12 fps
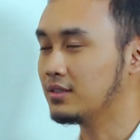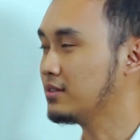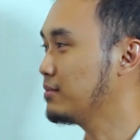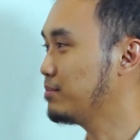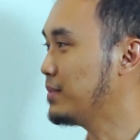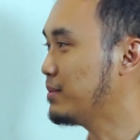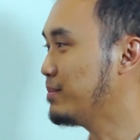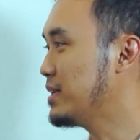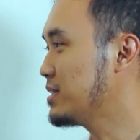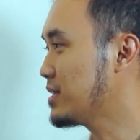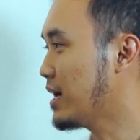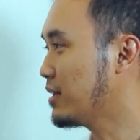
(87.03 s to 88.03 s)

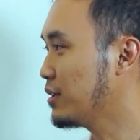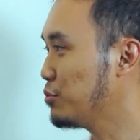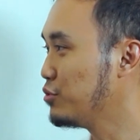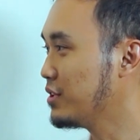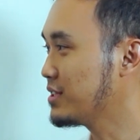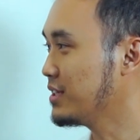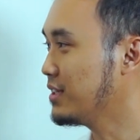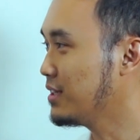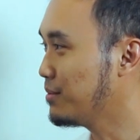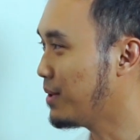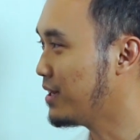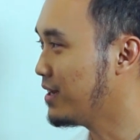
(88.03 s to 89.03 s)
memisah Tribuners ini
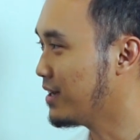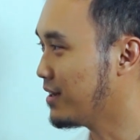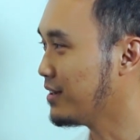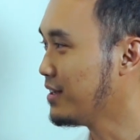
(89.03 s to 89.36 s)
pada